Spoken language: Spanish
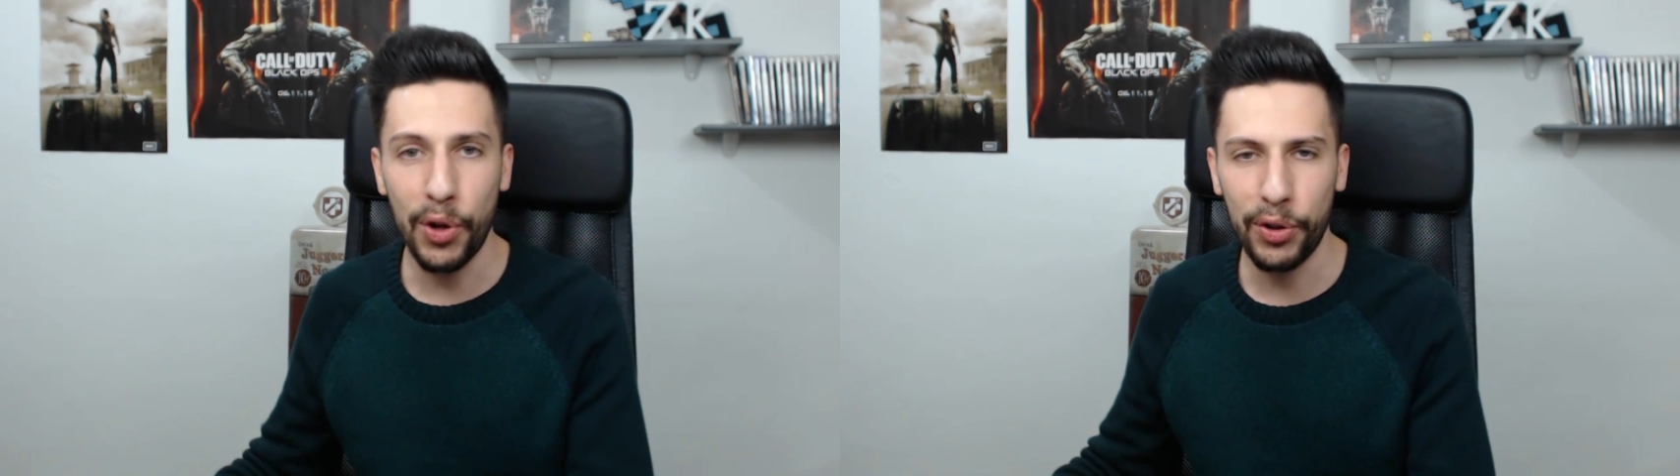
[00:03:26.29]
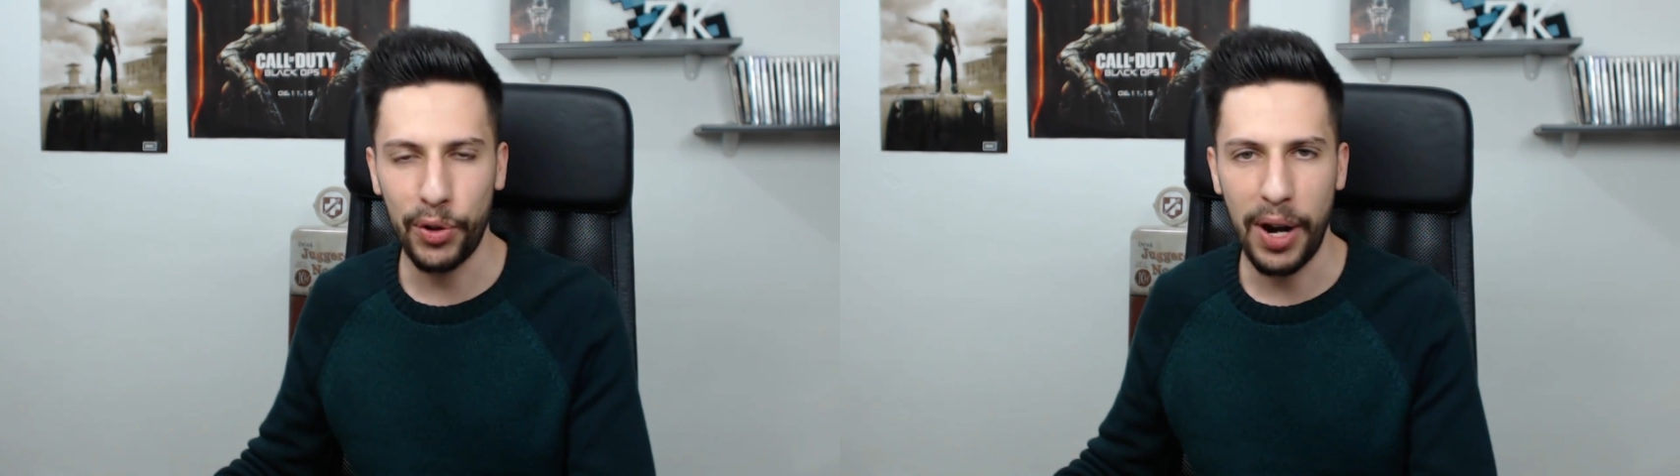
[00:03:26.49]

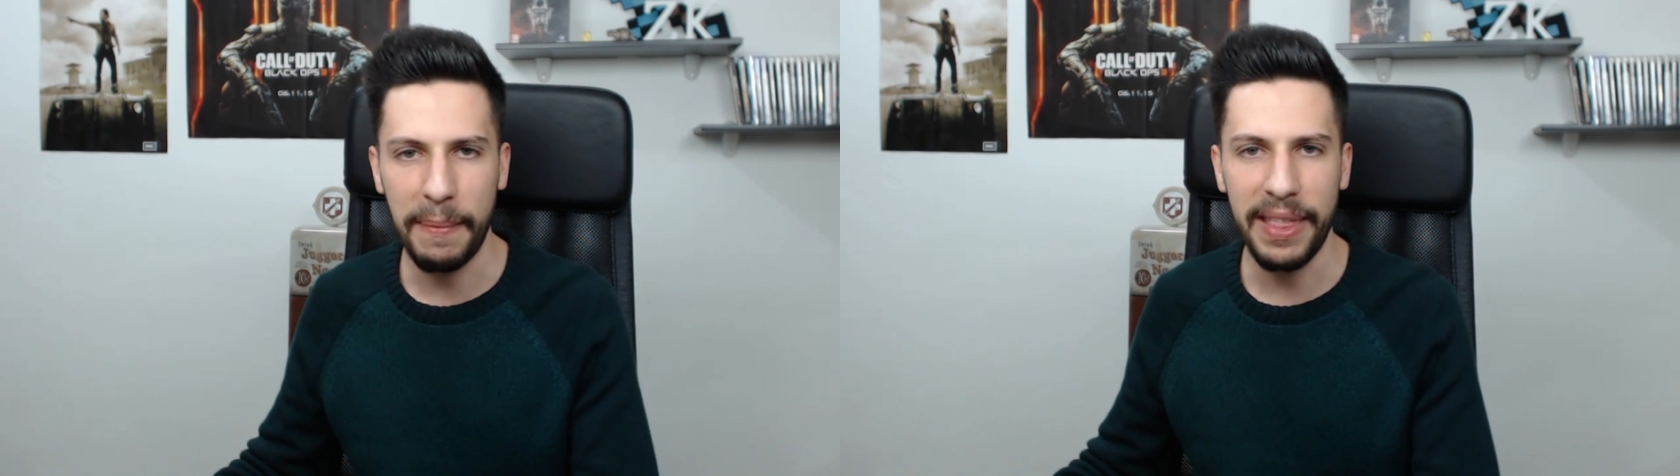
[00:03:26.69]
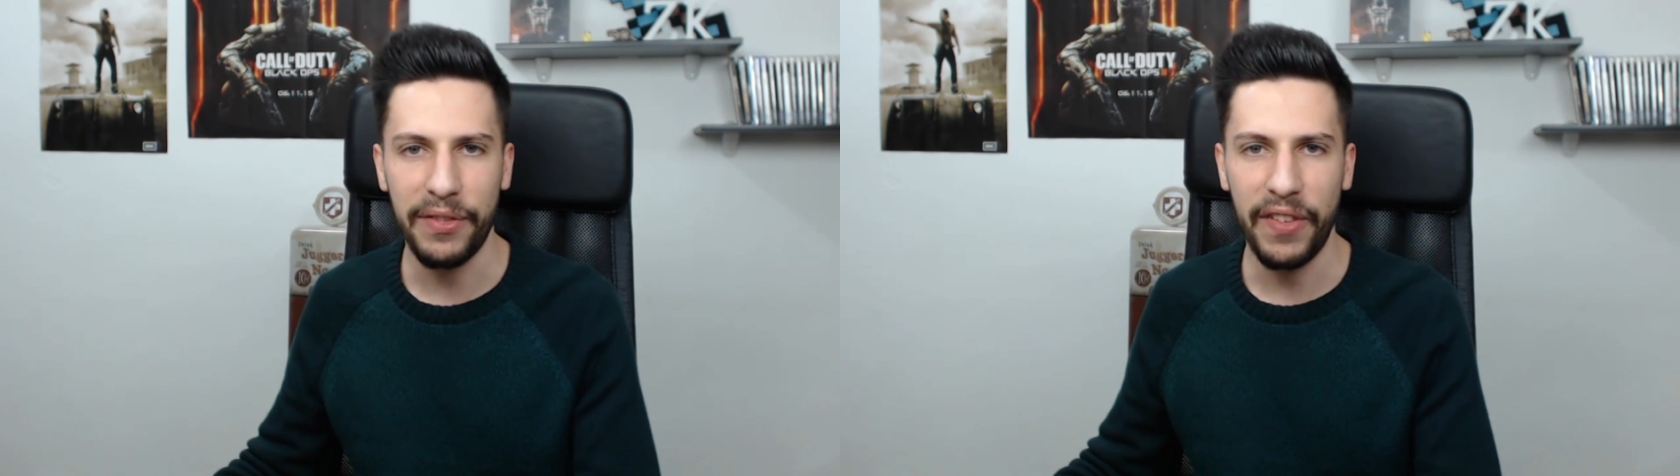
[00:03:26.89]
con otro
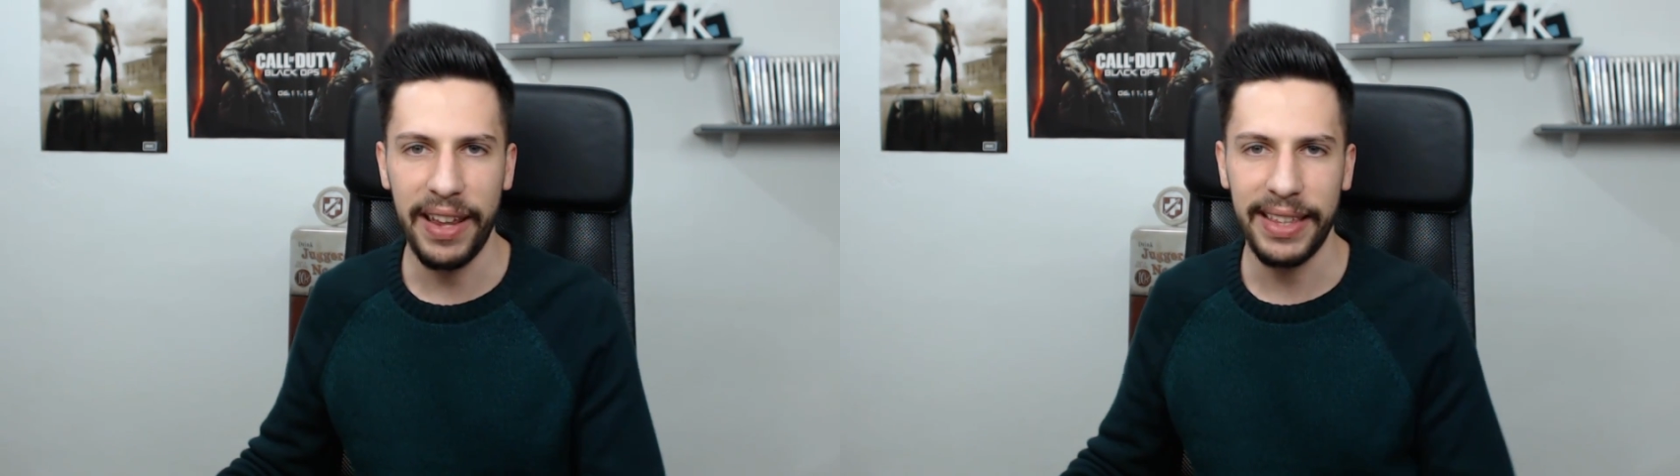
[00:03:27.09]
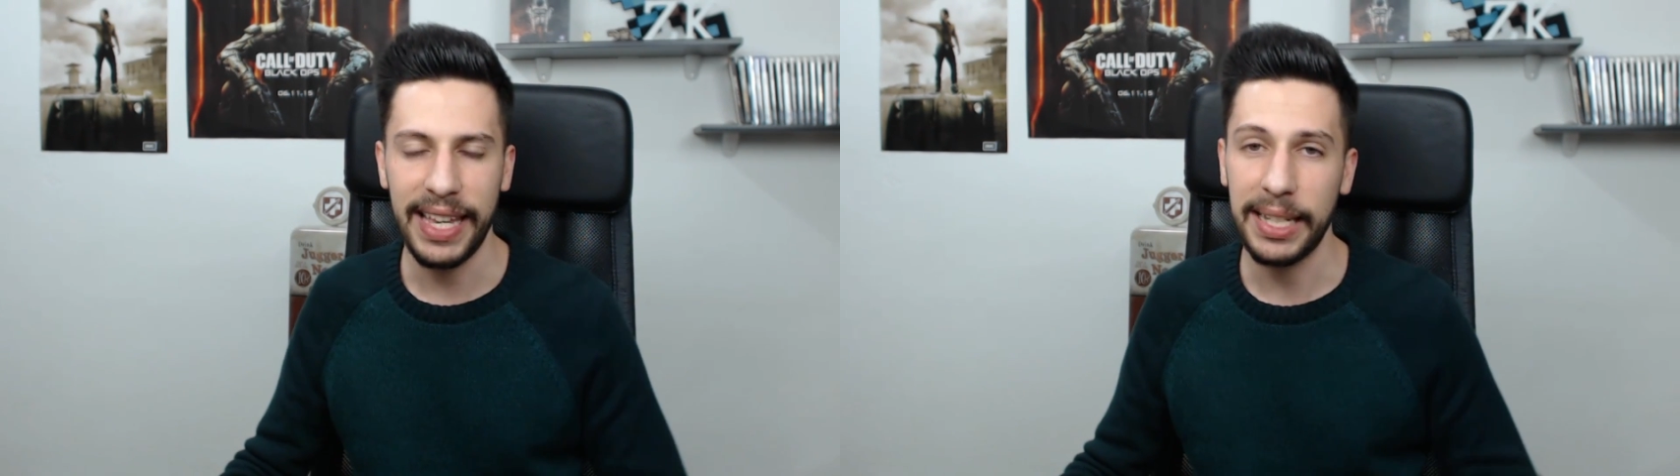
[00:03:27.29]
arma diferente.